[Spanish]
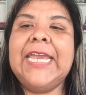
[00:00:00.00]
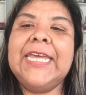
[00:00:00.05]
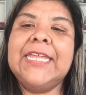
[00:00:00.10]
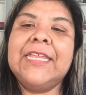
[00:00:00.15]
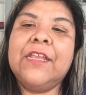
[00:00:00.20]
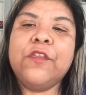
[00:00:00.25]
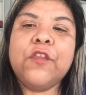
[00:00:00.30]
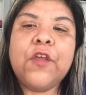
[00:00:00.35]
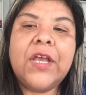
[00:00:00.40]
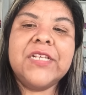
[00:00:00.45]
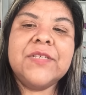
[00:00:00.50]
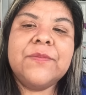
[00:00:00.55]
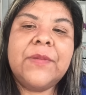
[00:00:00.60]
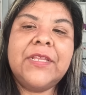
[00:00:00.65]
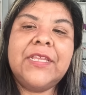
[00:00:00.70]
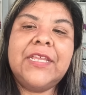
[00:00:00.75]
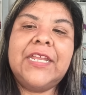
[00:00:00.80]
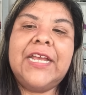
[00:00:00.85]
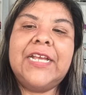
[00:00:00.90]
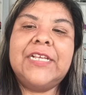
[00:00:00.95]
y de todas
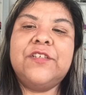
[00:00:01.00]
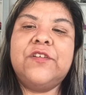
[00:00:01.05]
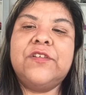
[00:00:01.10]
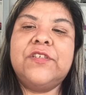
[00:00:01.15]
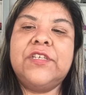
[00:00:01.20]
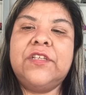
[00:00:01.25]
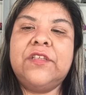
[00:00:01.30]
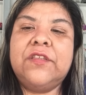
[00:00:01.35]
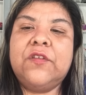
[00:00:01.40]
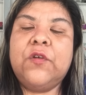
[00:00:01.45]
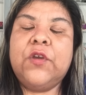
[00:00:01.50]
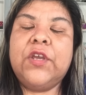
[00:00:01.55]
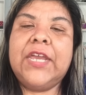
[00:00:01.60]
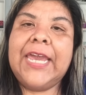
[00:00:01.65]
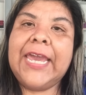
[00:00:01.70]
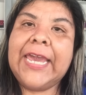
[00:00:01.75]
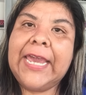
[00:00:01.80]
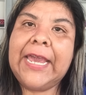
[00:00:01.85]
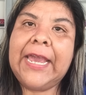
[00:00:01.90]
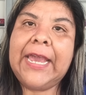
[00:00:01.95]
maneras, yo siento
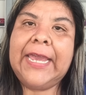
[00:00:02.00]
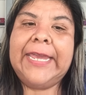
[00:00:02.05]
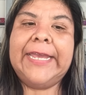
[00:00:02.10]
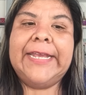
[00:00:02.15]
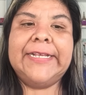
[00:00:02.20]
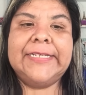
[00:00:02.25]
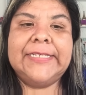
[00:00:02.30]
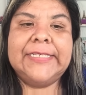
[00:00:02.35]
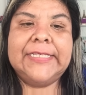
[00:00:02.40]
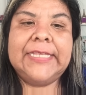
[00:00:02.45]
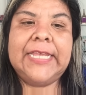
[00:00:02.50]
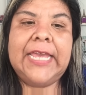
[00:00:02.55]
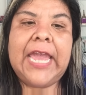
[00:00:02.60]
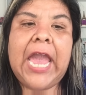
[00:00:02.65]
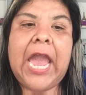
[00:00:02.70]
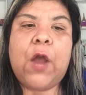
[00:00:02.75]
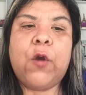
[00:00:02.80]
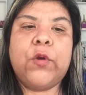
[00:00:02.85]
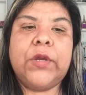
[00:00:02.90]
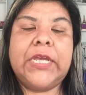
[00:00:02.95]
que,
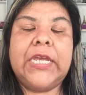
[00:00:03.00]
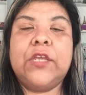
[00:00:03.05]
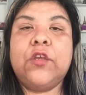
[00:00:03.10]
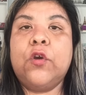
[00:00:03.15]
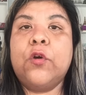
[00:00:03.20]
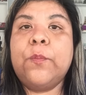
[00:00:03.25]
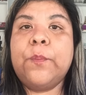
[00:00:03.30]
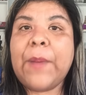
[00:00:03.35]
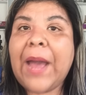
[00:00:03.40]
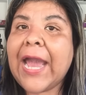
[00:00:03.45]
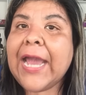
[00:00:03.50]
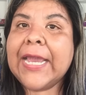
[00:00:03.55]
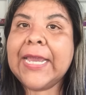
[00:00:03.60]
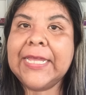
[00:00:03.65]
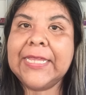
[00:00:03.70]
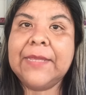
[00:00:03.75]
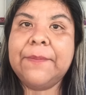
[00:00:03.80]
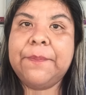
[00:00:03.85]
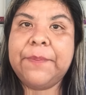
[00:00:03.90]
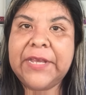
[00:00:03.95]
este, aunque yo
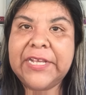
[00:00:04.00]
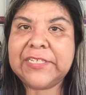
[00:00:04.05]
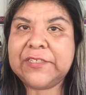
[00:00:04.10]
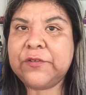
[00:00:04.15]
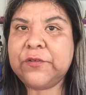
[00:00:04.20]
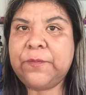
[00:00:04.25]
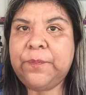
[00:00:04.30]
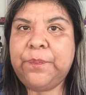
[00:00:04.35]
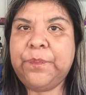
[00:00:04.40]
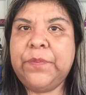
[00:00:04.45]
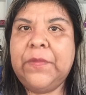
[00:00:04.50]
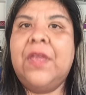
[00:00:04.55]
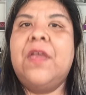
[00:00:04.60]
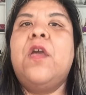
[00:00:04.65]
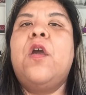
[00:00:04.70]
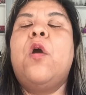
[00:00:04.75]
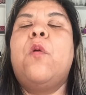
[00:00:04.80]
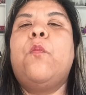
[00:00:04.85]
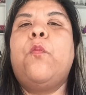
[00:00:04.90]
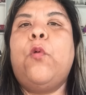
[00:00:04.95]
baje de peso,
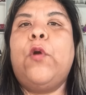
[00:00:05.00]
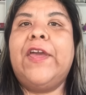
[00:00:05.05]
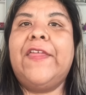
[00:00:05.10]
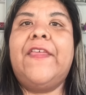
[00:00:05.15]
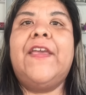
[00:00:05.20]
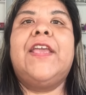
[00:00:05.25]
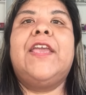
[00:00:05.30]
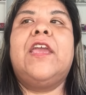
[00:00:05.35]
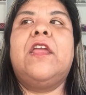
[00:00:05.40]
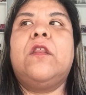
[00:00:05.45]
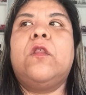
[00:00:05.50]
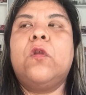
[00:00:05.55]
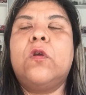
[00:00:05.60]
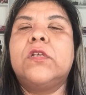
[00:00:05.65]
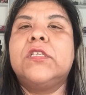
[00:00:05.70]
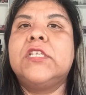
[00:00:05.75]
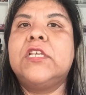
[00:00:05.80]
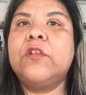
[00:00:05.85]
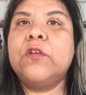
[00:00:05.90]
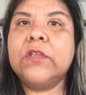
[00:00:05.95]
puede que
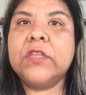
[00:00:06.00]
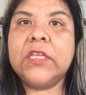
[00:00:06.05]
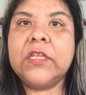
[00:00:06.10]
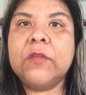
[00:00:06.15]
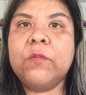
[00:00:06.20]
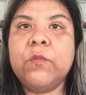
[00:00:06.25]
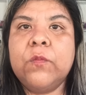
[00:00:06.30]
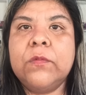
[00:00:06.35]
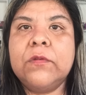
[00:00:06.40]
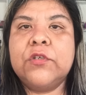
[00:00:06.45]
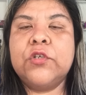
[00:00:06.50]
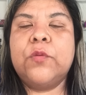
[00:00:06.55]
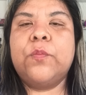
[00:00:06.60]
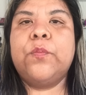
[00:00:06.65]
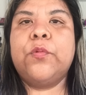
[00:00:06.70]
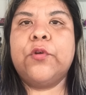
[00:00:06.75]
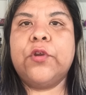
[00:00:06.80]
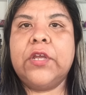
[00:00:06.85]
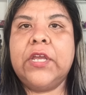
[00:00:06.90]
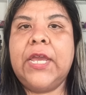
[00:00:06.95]
no se noten
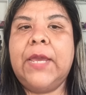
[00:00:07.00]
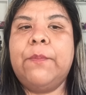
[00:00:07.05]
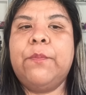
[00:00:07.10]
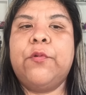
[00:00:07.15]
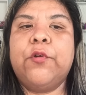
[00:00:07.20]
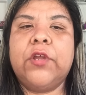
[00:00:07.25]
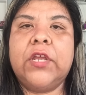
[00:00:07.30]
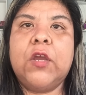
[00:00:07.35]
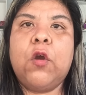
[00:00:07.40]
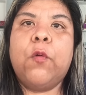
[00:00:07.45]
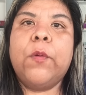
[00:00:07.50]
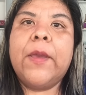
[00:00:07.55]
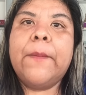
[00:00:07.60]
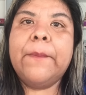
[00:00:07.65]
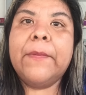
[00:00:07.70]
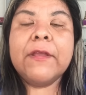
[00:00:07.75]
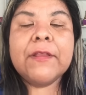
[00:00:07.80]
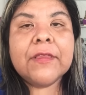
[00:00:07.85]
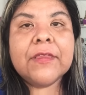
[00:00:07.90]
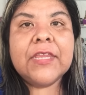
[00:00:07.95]
mucho. ¿Por qué? Porque
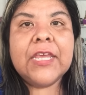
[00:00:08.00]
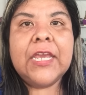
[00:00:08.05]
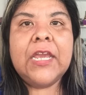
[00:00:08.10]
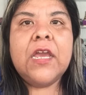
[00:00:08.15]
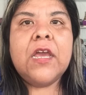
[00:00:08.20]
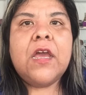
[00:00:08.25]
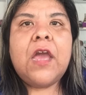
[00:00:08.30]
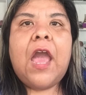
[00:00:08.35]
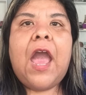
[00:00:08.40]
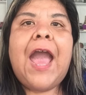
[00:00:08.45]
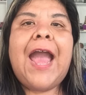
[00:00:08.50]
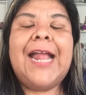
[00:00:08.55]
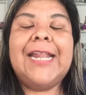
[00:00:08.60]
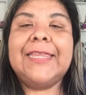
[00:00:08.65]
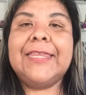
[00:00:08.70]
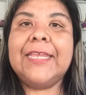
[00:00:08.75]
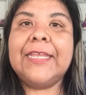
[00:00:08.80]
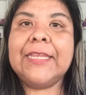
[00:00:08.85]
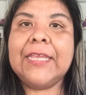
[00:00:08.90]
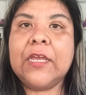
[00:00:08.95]
obviamente
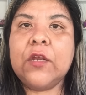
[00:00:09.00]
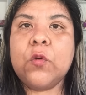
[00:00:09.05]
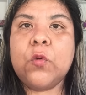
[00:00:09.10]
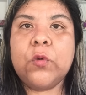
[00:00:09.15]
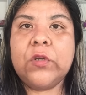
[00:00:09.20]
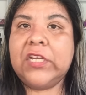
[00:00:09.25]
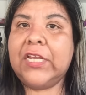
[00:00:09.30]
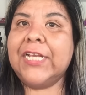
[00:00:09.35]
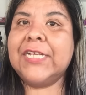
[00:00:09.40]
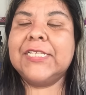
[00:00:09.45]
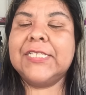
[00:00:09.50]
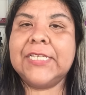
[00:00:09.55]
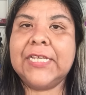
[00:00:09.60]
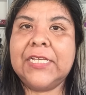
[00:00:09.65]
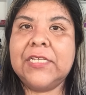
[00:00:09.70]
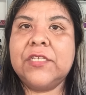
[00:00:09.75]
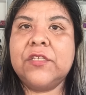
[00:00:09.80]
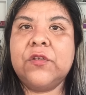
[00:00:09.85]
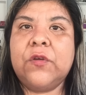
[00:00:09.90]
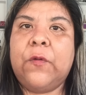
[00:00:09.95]
al tener un
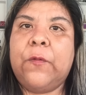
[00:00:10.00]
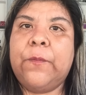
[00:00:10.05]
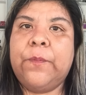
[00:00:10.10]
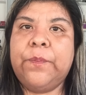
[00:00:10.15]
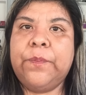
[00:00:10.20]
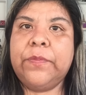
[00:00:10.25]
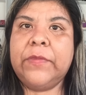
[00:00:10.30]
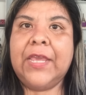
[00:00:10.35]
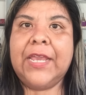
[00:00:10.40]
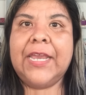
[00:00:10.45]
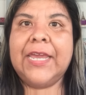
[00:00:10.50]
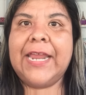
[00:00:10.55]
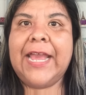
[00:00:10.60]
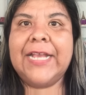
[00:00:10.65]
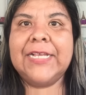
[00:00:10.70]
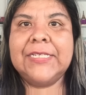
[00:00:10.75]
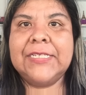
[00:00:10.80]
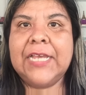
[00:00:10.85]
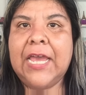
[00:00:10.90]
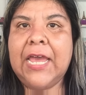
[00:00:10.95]
exceso de
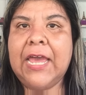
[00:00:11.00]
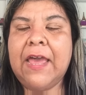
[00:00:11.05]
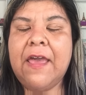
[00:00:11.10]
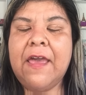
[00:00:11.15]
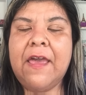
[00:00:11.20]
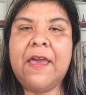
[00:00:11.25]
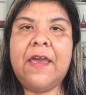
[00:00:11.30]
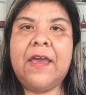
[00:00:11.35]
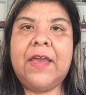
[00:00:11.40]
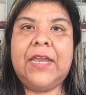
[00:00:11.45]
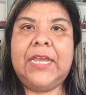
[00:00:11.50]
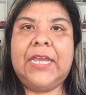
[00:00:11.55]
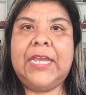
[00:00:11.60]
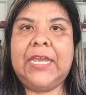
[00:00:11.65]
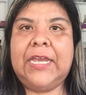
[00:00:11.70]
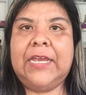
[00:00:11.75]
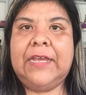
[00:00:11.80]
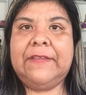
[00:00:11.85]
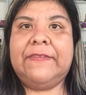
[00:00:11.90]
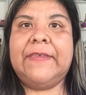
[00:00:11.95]
grasa,
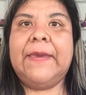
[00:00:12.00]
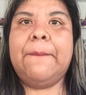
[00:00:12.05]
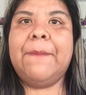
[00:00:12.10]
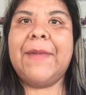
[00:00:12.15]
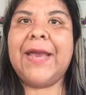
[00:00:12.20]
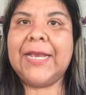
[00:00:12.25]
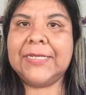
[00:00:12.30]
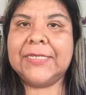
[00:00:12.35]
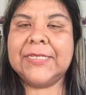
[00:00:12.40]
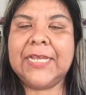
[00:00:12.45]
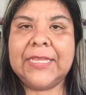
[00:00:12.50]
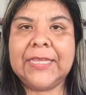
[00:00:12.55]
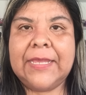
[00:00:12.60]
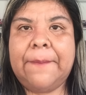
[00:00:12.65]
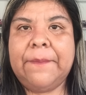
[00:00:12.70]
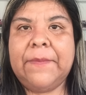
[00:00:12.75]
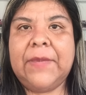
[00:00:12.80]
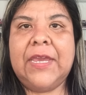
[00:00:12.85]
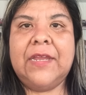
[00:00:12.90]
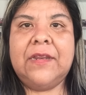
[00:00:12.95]
eh, de masa
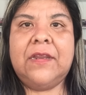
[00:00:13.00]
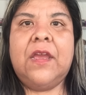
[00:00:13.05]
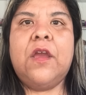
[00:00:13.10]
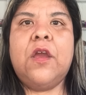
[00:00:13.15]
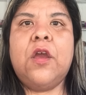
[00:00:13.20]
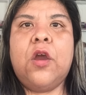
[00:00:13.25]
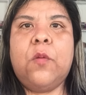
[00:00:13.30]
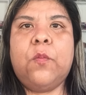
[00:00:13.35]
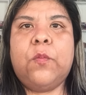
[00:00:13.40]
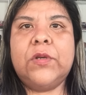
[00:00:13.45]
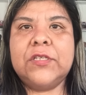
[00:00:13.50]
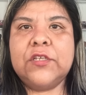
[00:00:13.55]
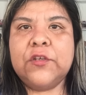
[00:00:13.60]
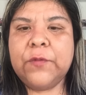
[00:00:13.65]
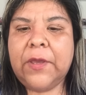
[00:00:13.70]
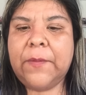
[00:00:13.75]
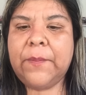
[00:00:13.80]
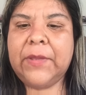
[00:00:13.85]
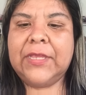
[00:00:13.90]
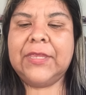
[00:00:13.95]
también, pues
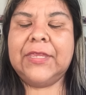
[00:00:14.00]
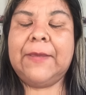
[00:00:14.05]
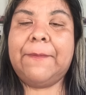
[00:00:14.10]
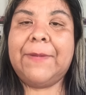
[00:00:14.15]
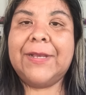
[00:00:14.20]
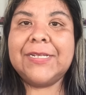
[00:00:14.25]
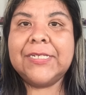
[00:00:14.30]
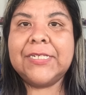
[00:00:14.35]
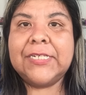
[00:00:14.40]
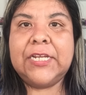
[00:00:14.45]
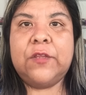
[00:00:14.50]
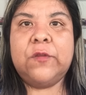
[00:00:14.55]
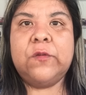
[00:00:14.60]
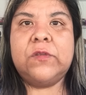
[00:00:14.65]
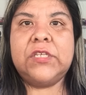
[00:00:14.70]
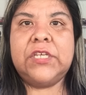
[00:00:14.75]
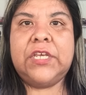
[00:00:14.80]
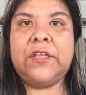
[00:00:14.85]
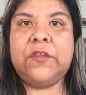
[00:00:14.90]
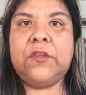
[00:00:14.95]
obviamente vas
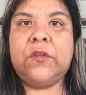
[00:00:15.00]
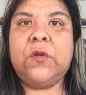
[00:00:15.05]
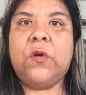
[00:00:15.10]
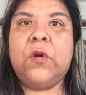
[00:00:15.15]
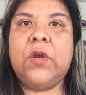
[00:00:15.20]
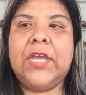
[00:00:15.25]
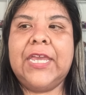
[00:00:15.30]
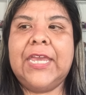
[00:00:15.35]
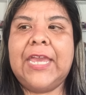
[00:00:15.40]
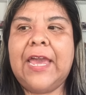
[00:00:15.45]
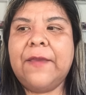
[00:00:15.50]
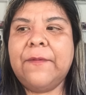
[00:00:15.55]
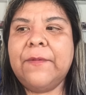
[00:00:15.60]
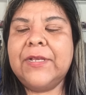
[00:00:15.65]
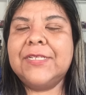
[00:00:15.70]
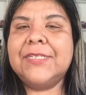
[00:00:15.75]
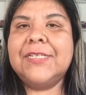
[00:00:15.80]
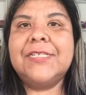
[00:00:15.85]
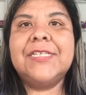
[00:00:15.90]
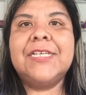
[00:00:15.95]
reduciendo y hay
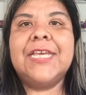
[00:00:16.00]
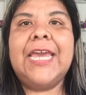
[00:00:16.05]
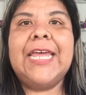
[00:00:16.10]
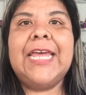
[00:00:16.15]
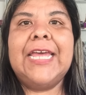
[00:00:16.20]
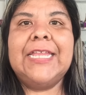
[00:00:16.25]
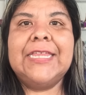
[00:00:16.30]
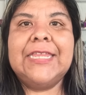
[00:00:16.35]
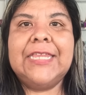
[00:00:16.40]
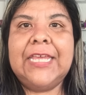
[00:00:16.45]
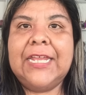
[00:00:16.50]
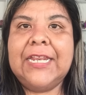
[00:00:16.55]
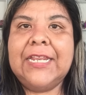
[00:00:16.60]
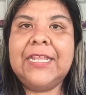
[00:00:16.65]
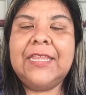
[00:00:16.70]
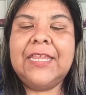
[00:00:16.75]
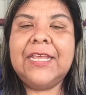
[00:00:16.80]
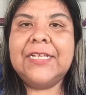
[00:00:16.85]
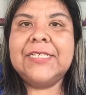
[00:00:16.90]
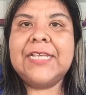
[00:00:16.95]
veces que
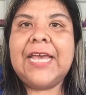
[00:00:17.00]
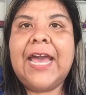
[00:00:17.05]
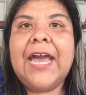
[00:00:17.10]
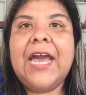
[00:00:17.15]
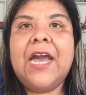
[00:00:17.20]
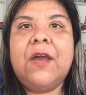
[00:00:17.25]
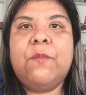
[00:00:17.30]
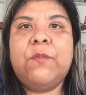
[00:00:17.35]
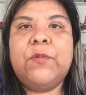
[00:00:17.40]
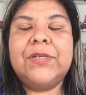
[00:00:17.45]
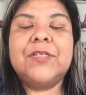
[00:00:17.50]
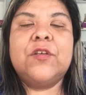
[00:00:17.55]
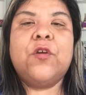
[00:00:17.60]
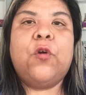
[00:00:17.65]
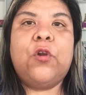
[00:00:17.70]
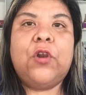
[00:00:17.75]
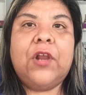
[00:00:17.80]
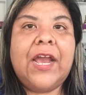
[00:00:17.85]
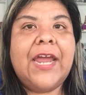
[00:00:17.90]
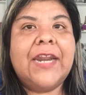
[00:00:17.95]
tiendes a pues
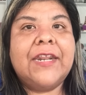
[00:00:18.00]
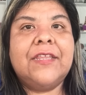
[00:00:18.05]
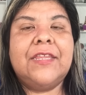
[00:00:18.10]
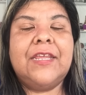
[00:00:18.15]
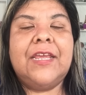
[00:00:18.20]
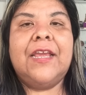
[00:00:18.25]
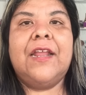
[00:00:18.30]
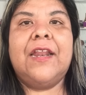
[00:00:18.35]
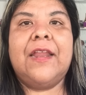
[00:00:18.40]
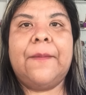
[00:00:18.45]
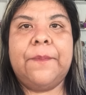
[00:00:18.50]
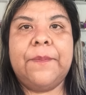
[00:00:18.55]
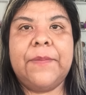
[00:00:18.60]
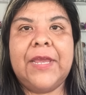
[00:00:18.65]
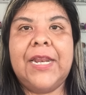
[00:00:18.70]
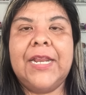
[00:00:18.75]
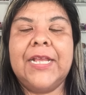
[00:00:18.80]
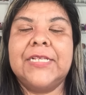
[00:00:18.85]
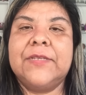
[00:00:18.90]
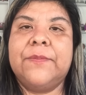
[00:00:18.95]
colgarte la
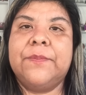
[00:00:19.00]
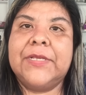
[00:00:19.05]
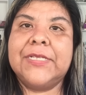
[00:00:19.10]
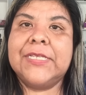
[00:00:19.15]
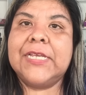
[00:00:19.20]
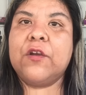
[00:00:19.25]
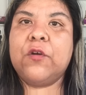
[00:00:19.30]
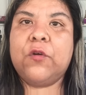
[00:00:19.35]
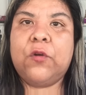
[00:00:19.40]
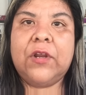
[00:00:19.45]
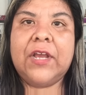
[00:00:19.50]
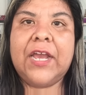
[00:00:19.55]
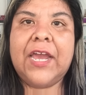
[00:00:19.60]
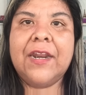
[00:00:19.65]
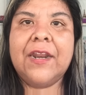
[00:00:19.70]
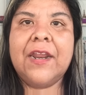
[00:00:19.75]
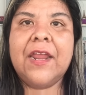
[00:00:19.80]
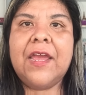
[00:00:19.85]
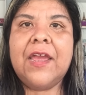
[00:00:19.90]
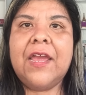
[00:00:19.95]
piel, que se empiece a
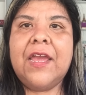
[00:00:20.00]
colgar.